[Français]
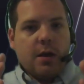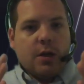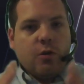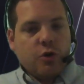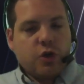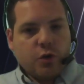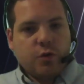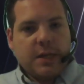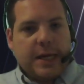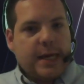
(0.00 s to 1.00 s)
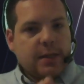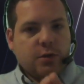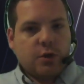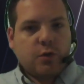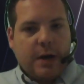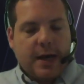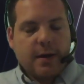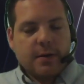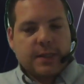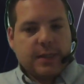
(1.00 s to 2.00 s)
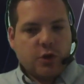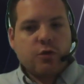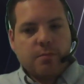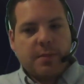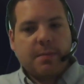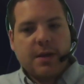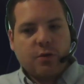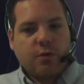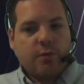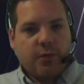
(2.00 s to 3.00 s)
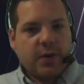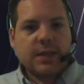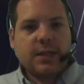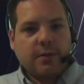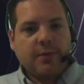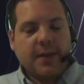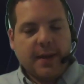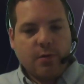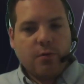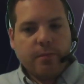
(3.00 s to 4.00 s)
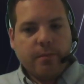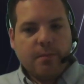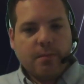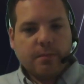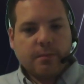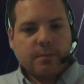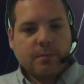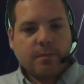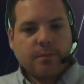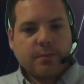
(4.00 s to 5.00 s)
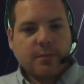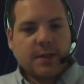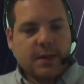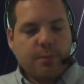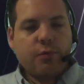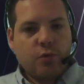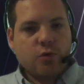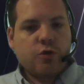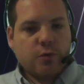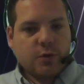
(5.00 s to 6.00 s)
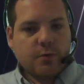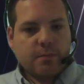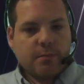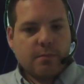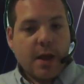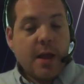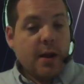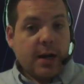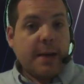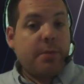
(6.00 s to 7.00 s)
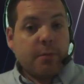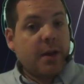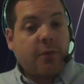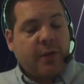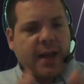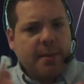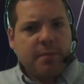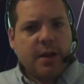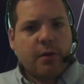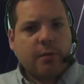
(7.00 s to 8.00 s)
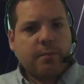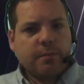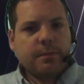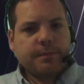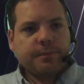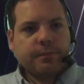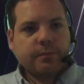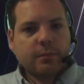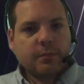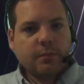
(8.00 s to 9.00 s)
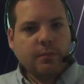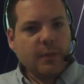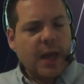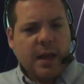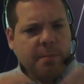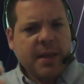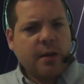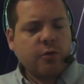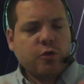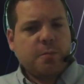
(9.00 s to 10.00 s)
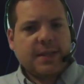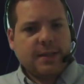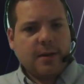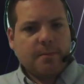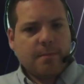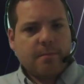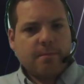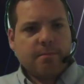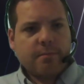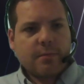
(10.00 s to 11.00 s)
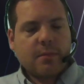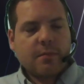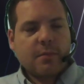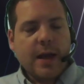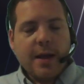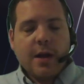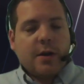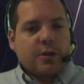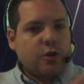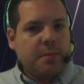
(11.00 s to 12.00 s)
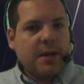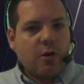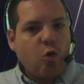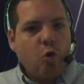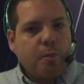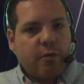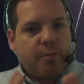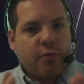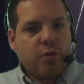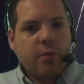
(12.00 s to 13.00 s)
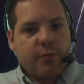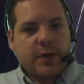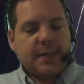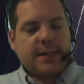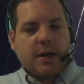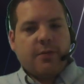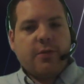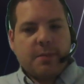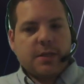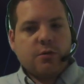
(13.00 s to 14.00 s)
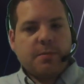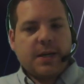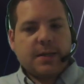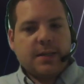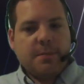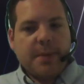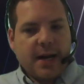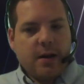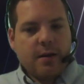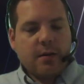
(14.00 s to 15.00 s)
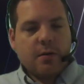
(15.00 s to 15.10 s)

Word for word: Aujourd'hui et ce soir, si je me permets de vous faire cette vidéo, c'est pour deux choses. La première, faire un bilan. Un bilan du passé. Ce bilan où pour beaucoup vous à l'information principale,